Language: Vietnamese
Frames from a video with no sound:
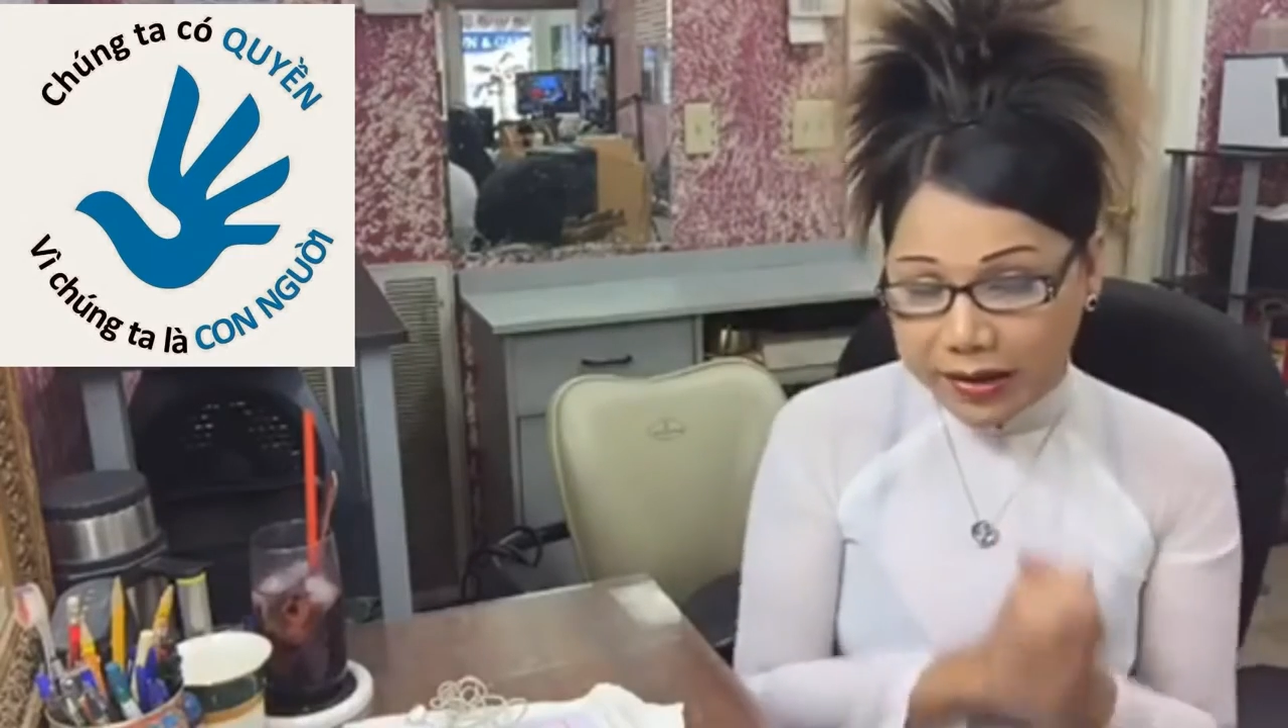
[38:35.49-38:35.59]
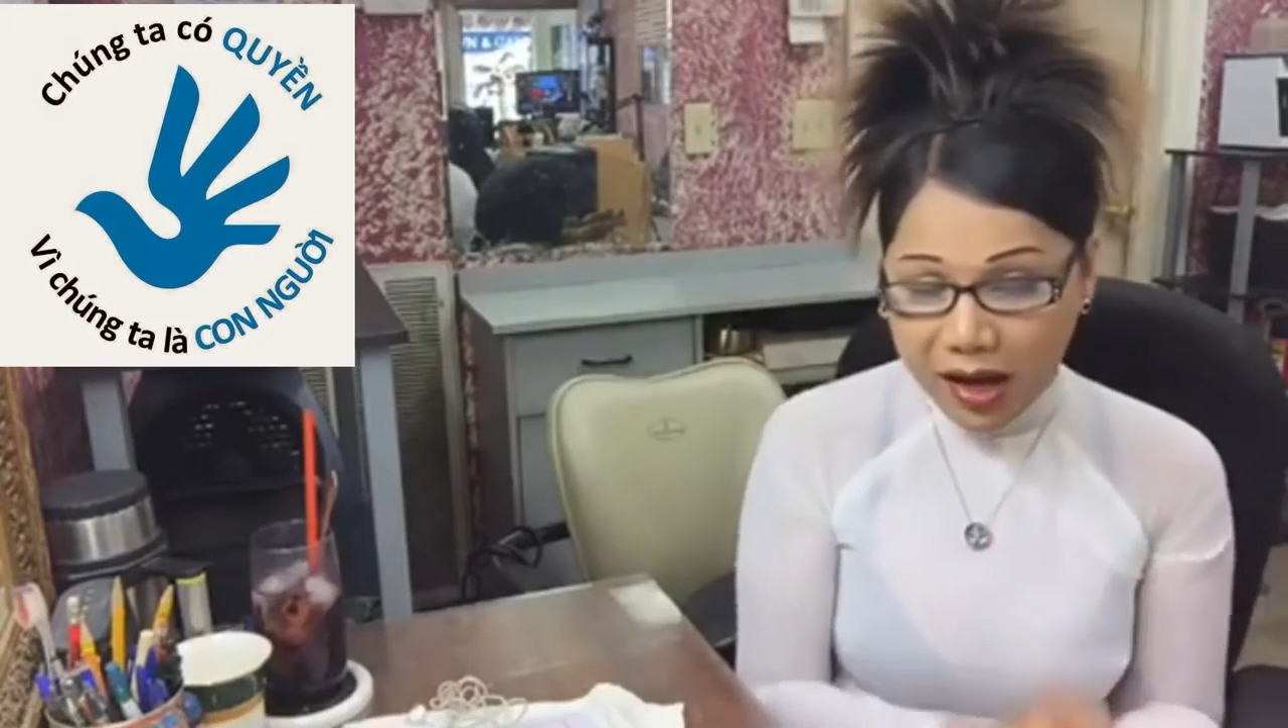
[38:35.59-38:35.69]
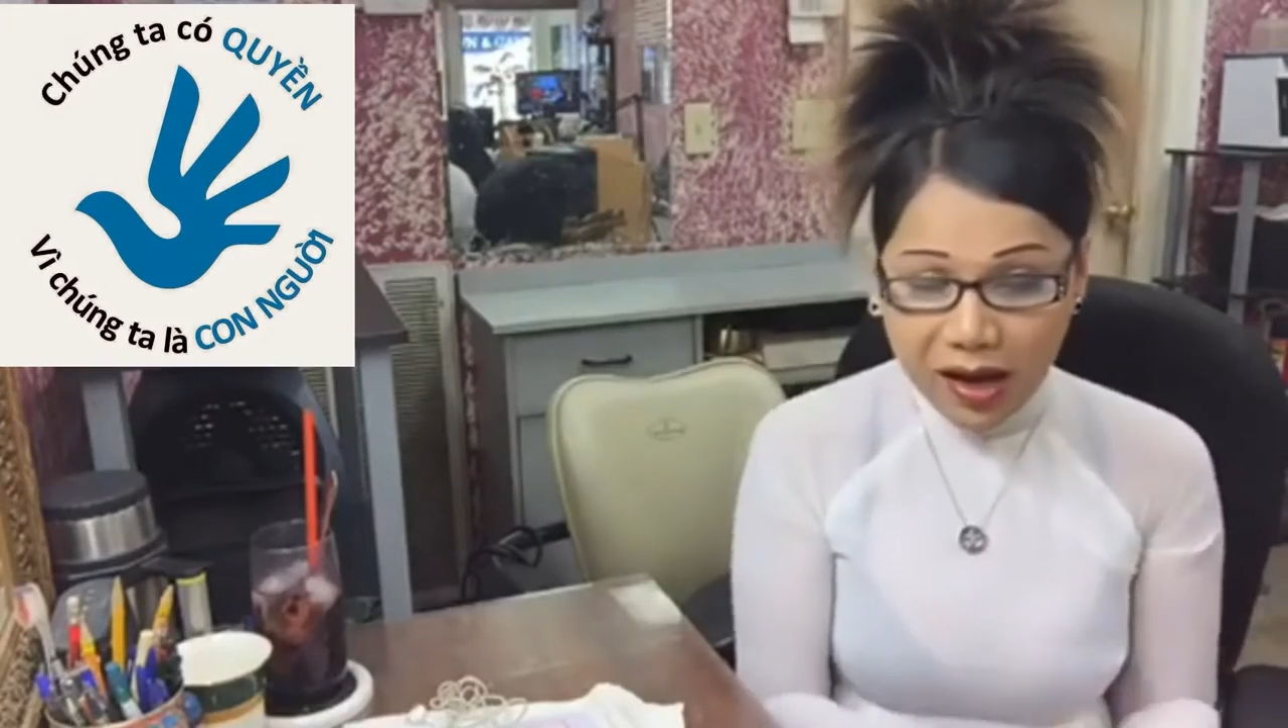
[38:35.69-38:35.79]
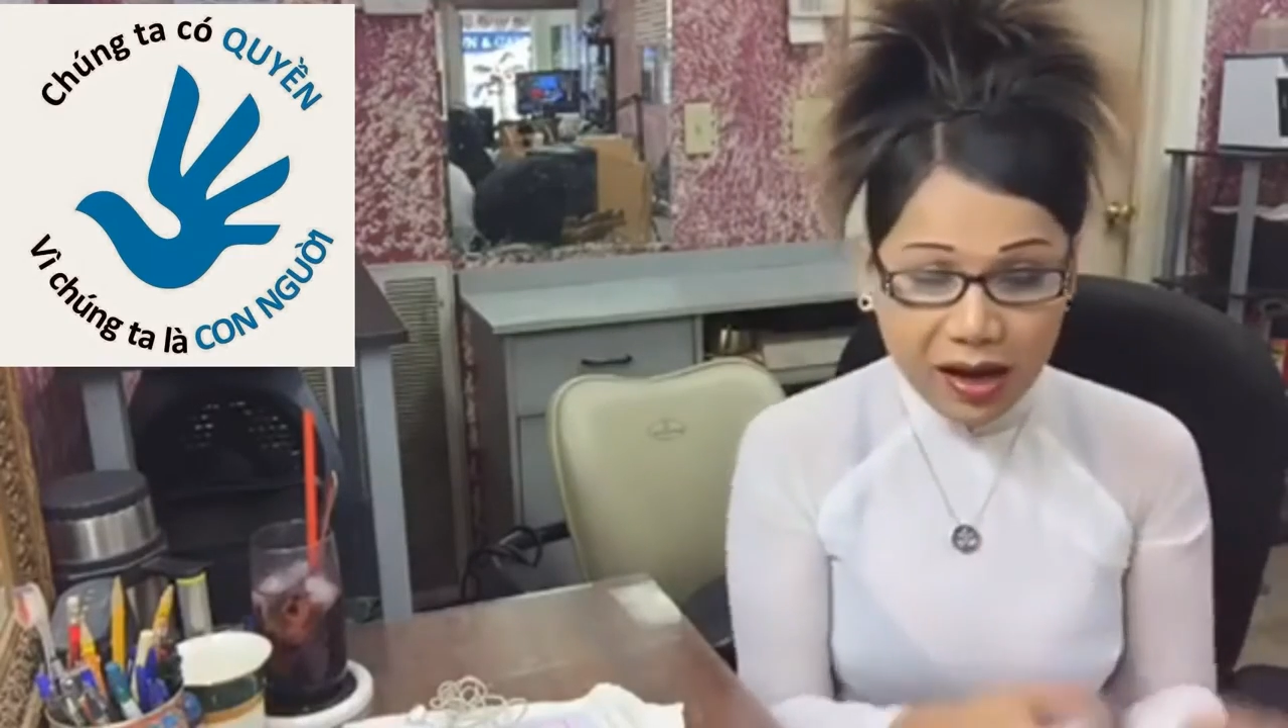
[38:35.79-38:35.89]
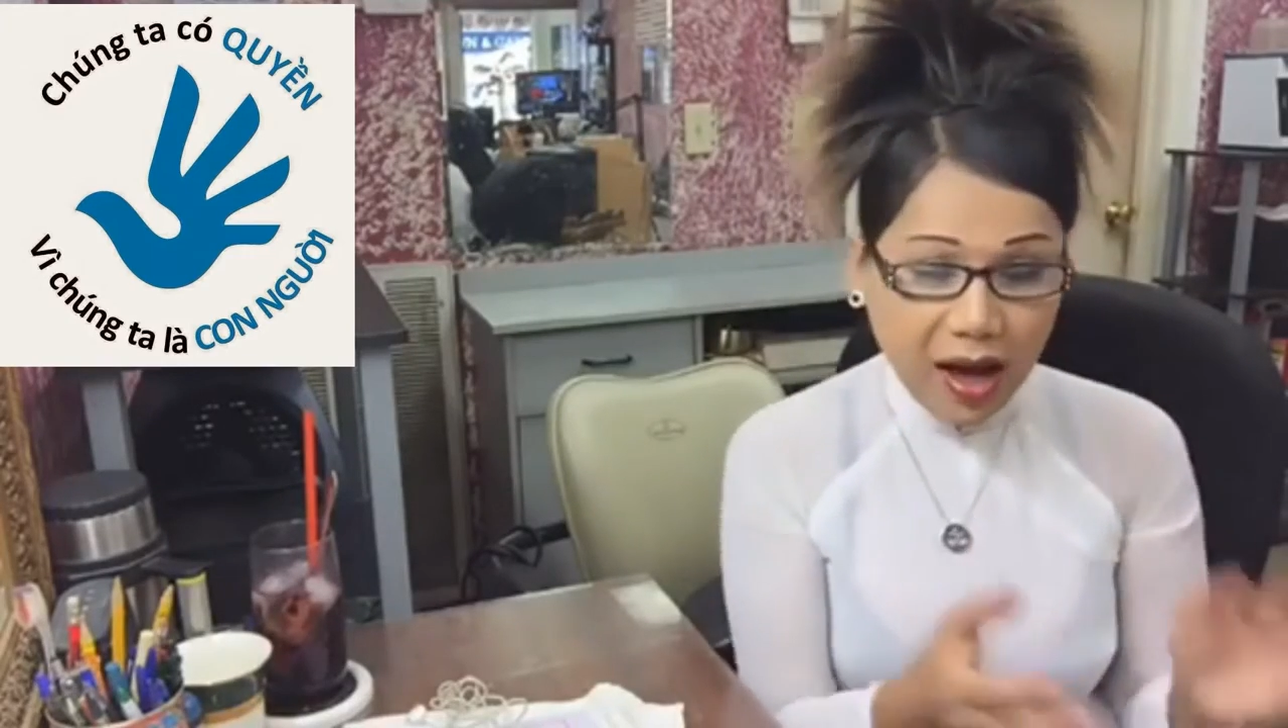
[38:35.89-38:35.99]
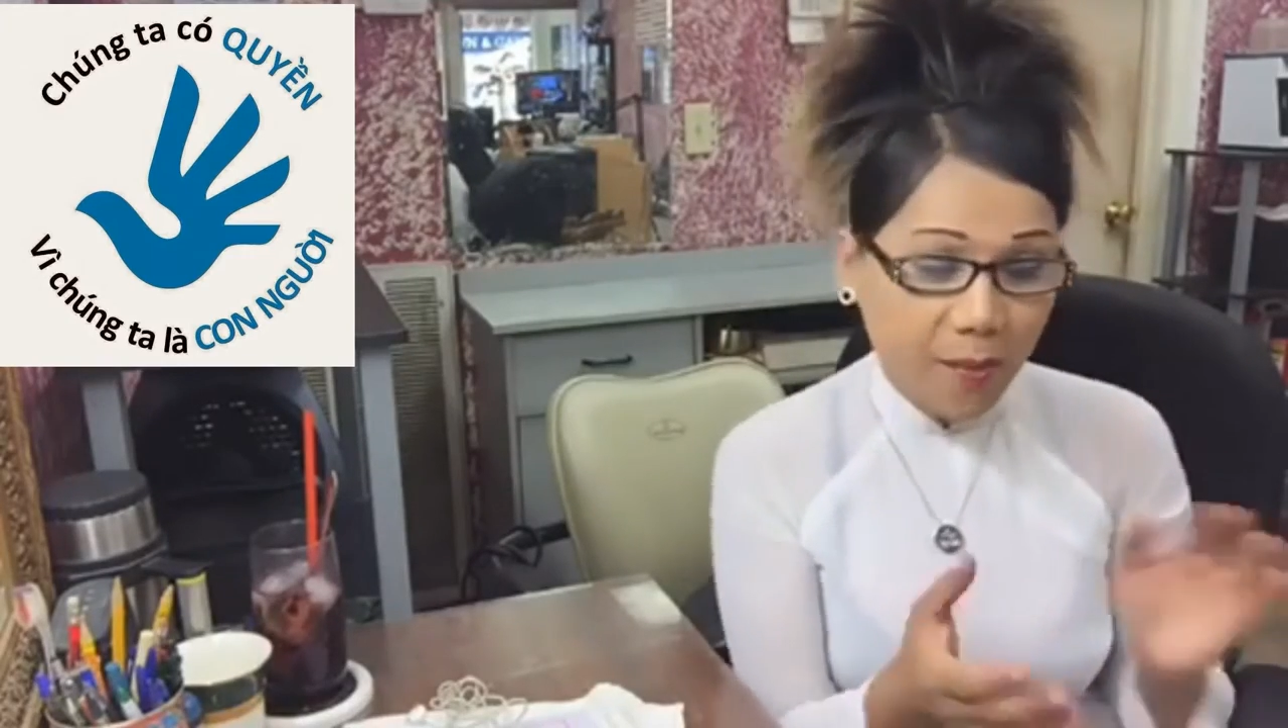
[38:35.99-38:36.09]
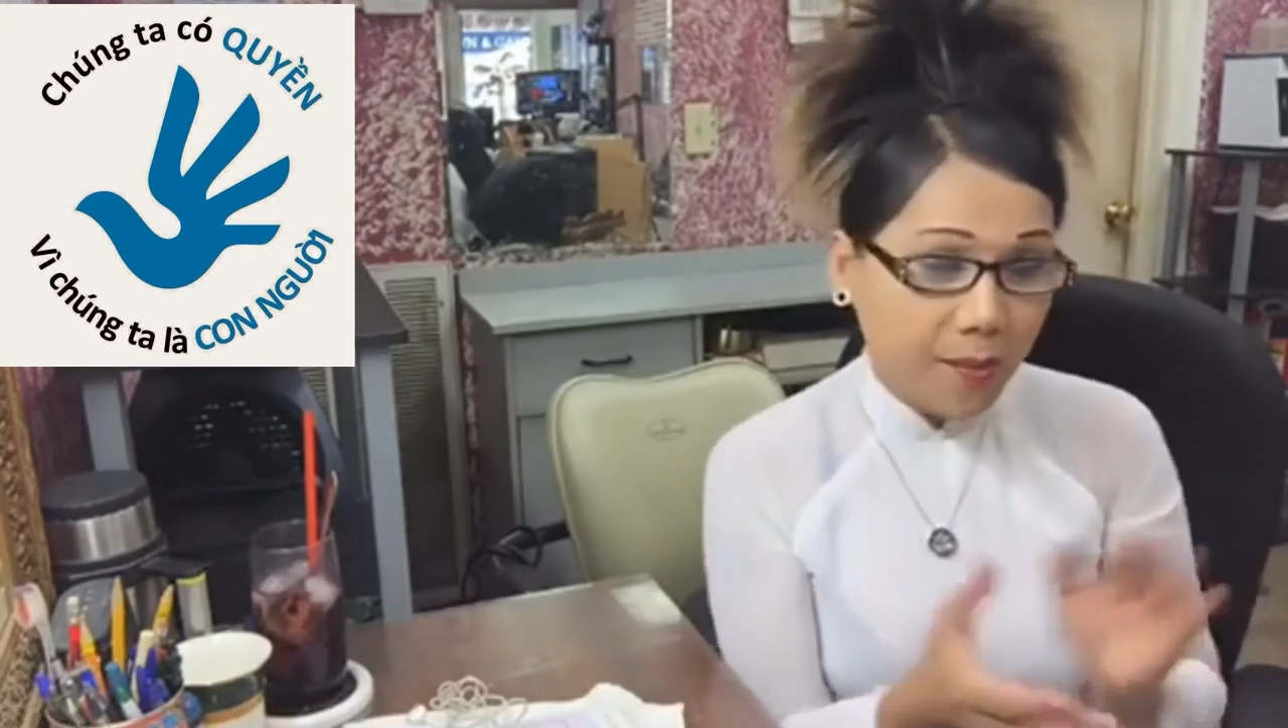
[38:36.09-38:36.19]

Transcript: dân